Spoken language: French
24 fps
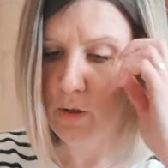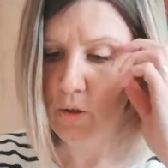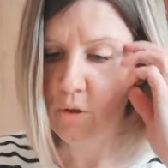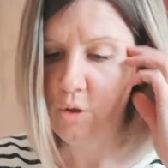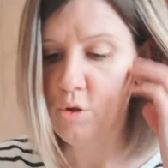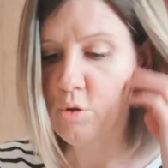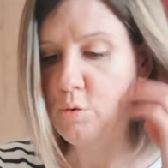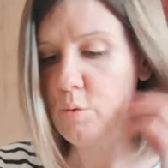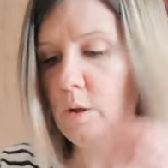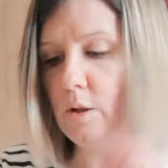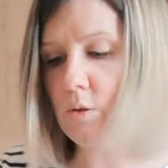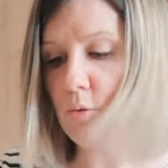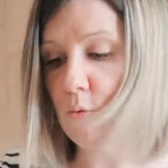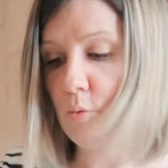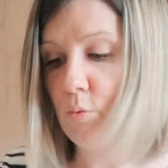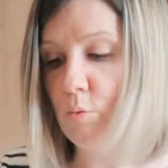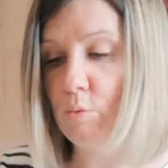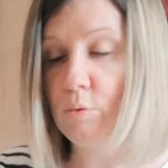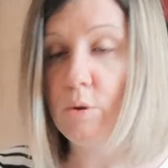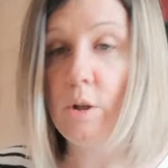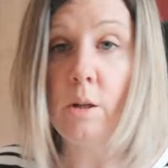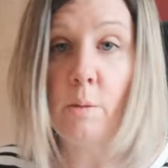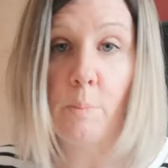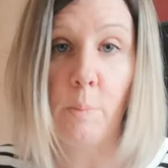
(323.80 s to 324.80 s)
soit
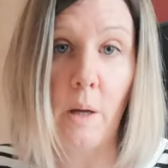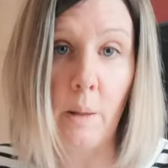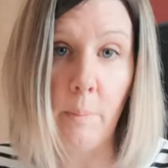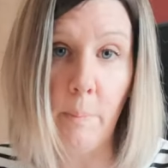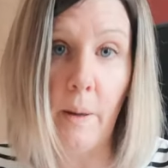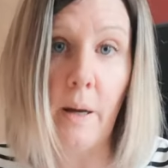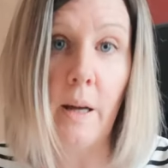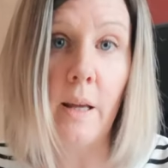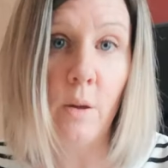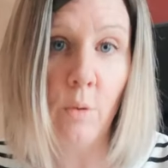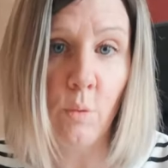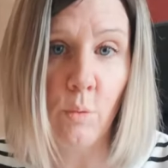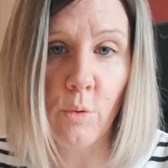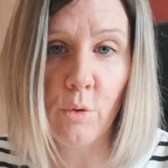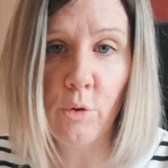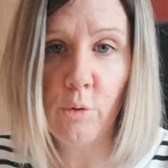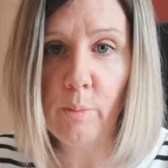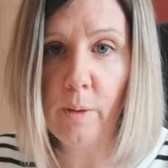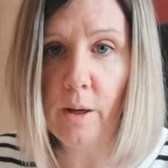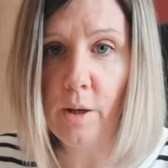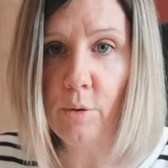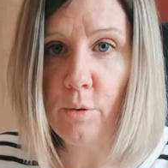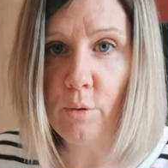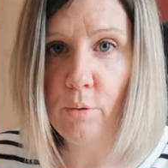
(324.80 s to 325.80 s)
on a préparé 11
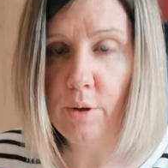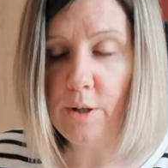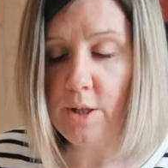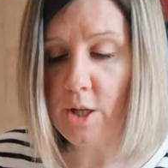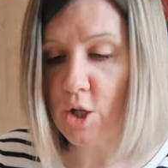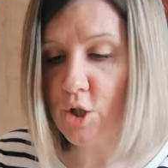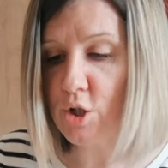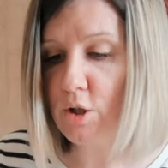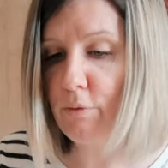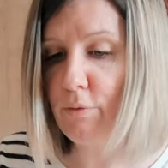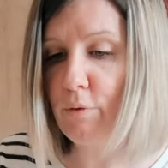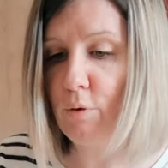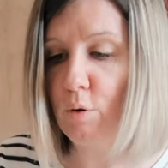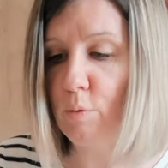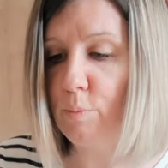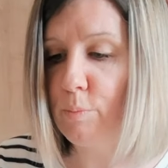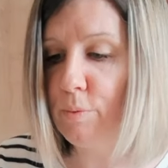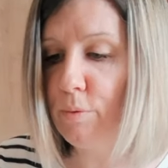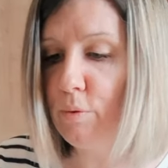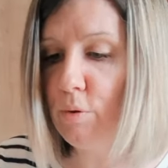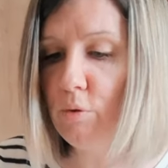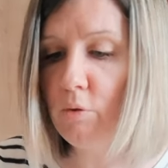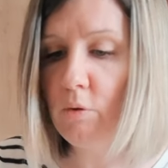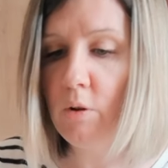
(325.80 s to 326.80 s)
maillots et à chaque fois on le
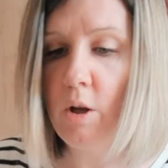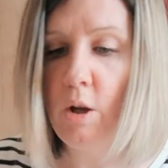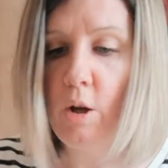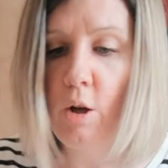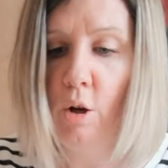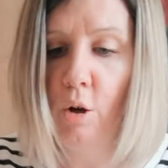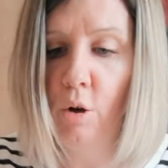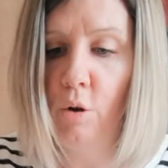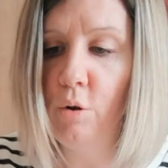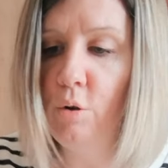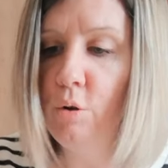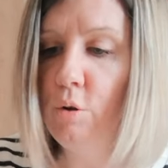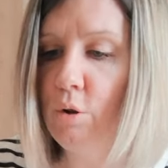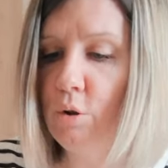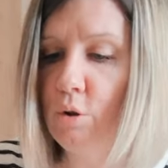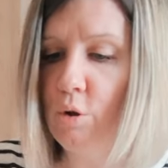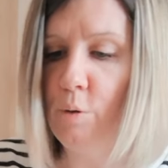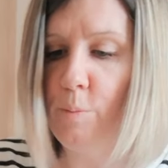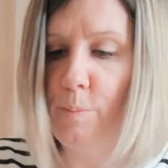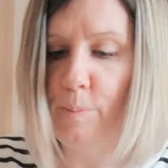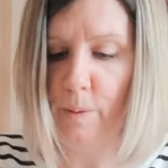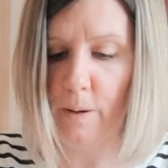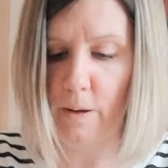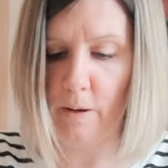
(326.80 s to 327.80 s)
pose. Le
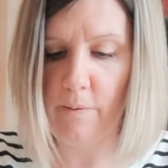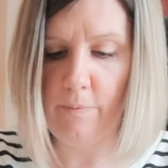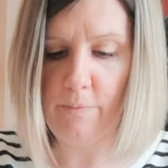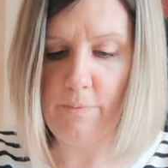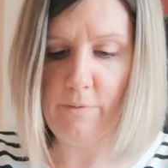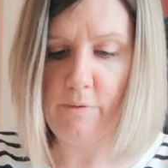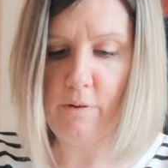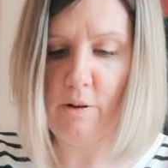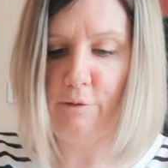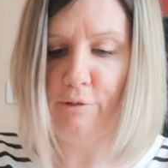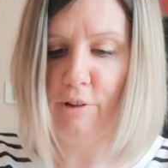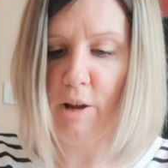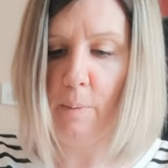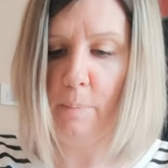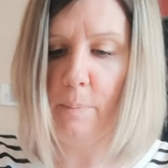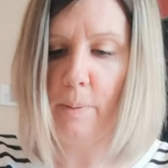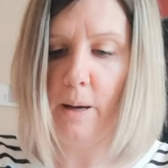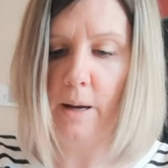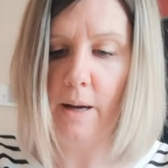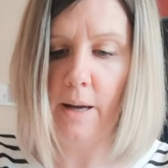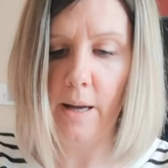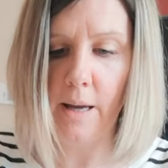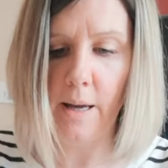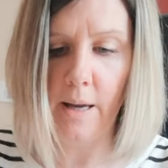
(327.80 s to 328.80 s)
copain va faire
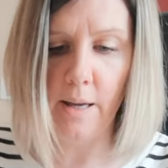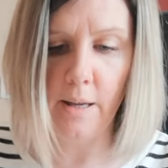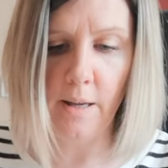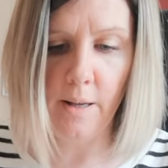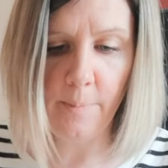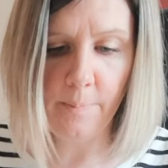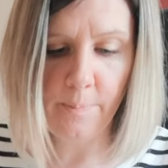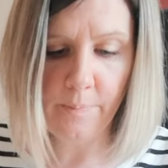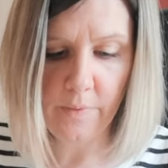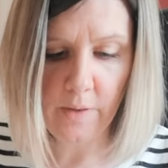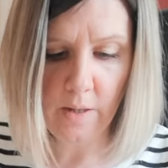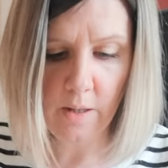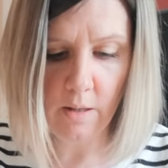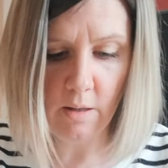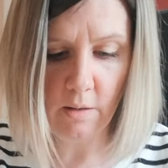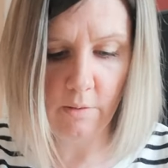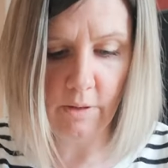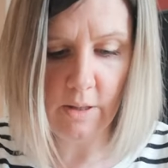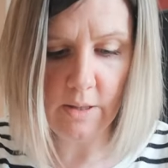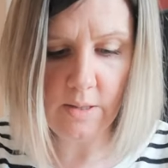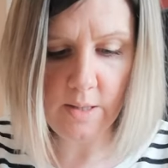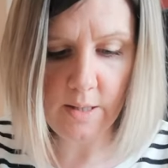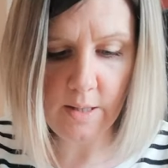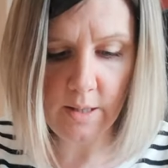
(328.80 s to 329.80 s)
pareil, il
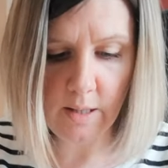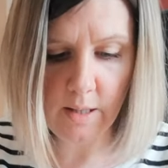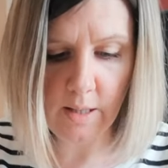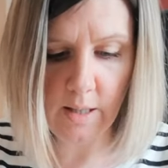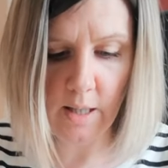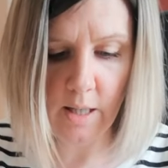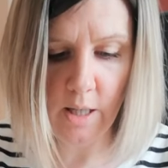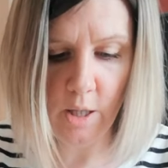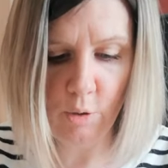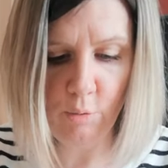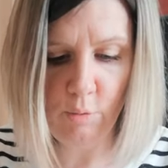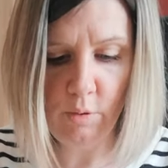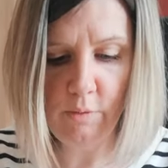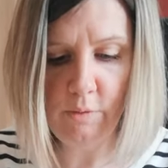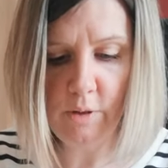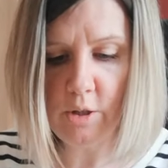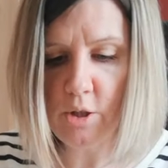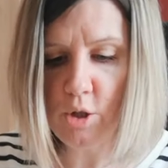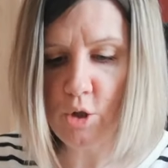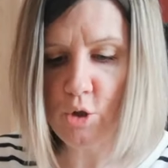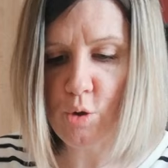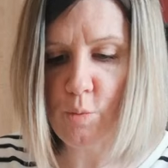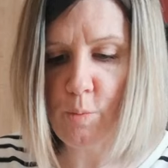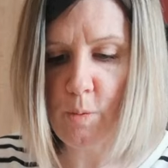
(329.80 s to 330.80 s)
va tirer, lui il va
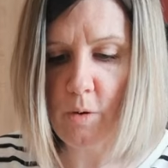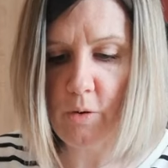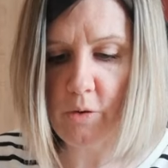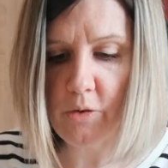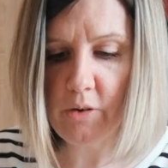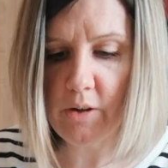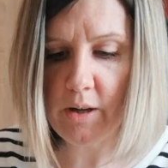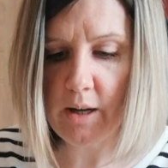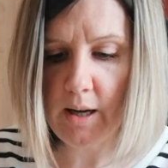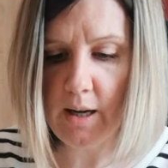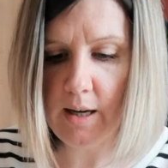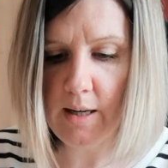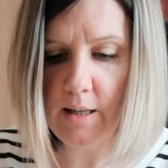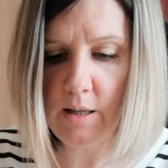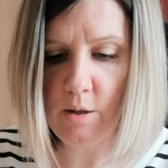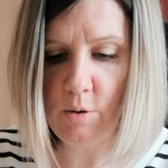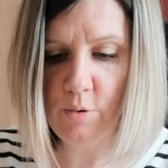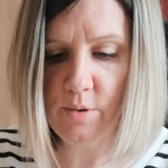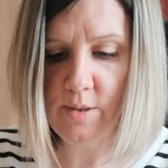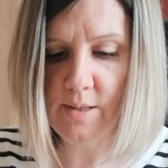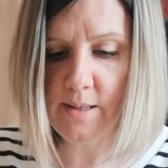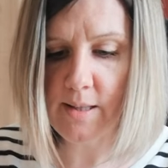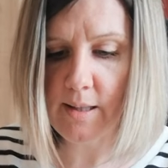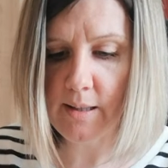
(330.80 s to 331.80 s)
dire je prends ça. Allez,
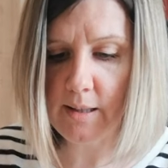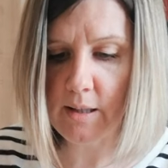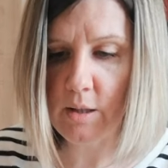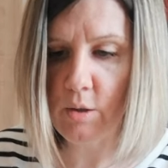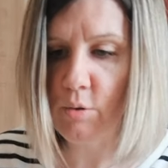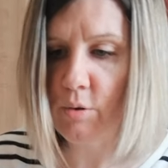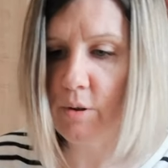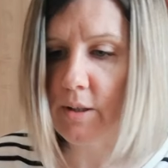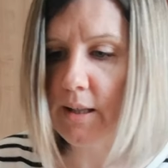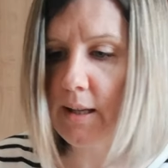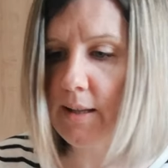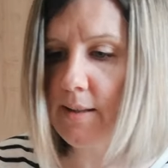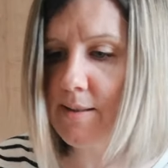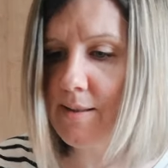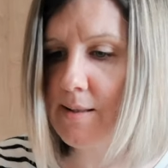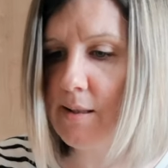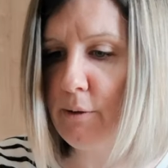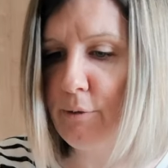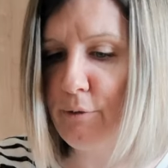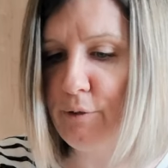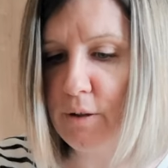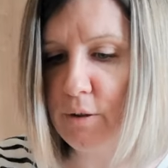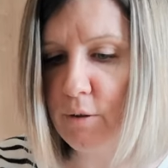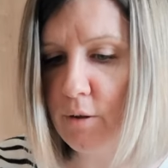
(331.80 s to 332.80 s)
le 5 et le 4,
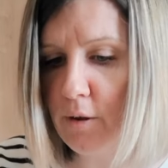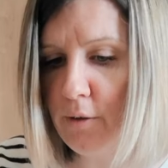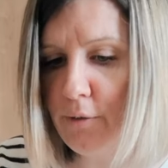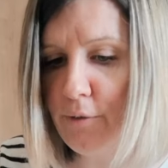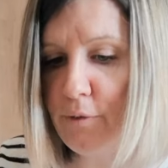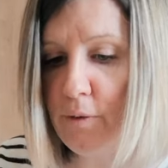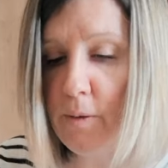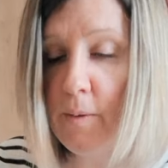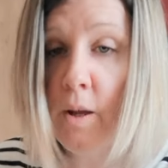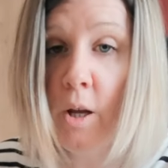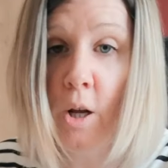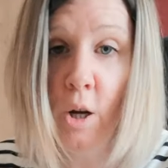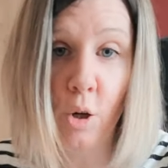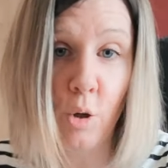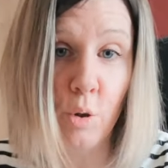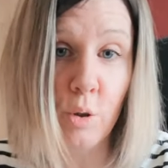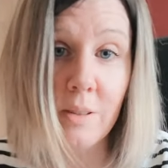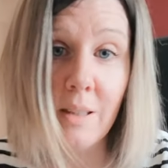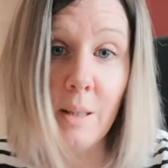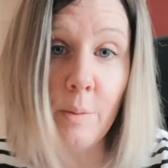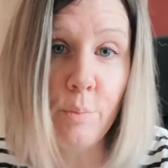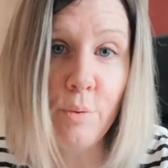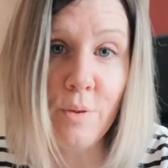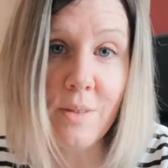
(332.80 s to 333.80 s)
ça fait 9. Au
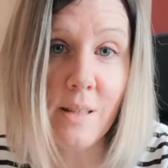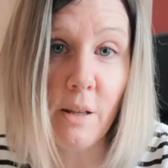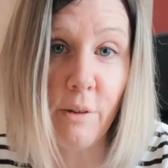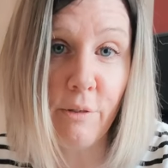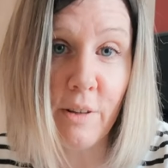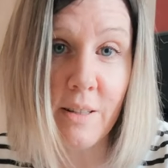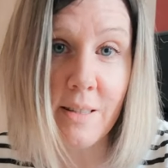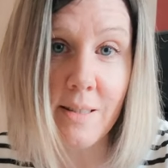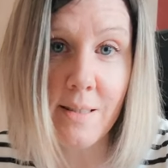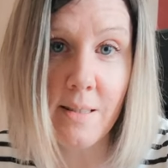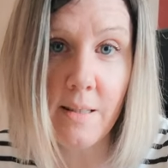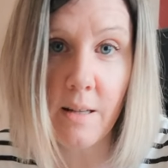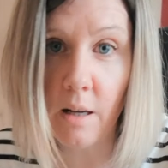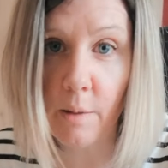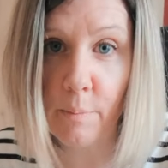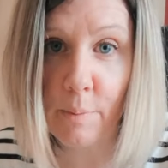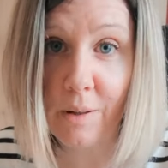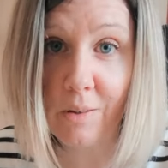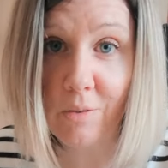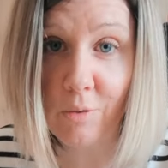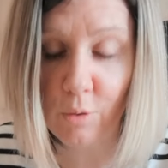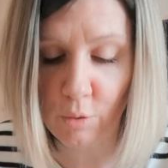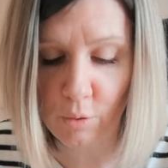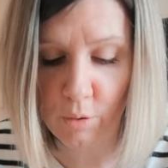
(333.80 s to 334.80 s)
début, c'est facile, hein,
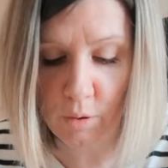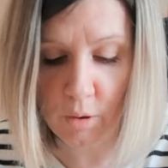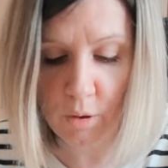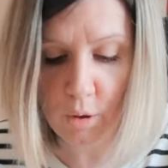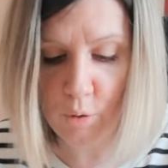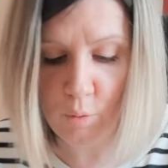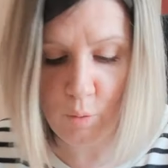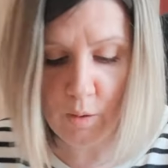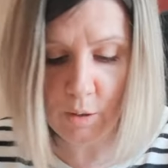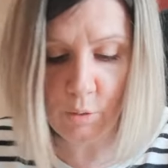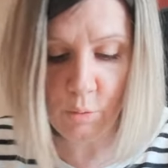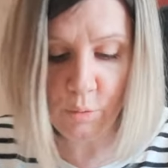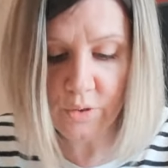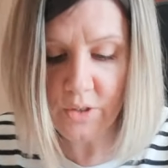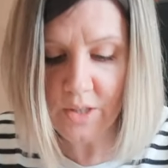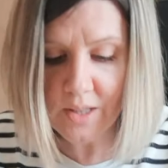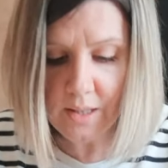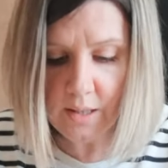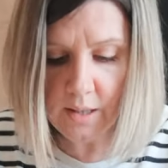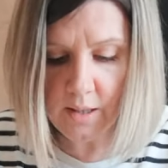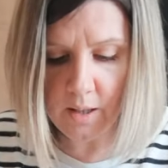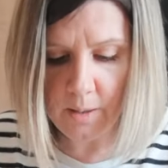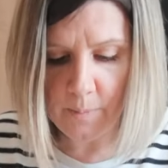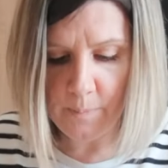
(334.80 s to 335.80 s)
parce que quoi qu'on
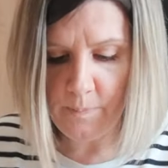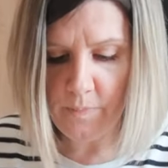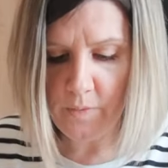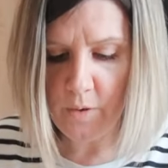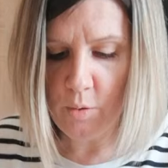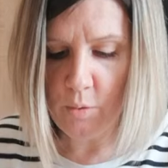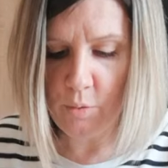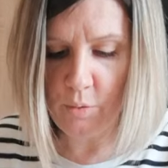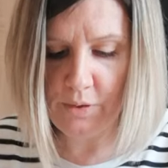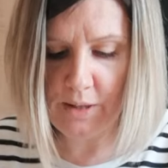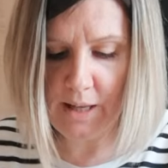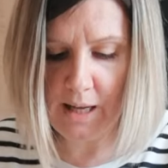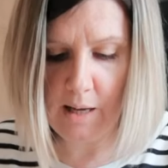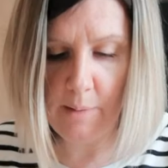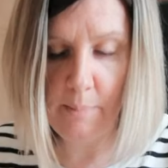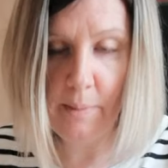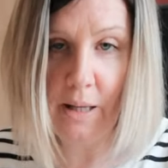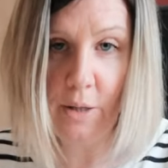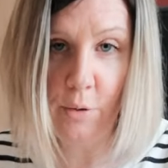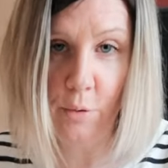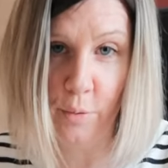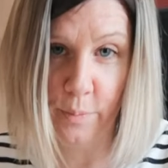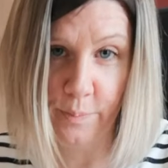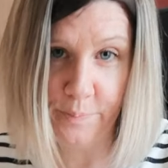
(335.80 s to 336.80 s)
tire, on a un
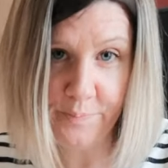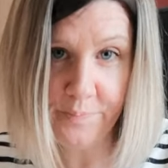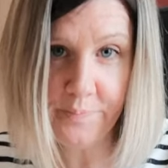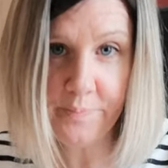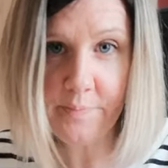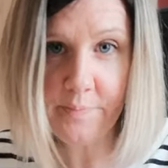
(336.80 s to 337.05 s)
maillot.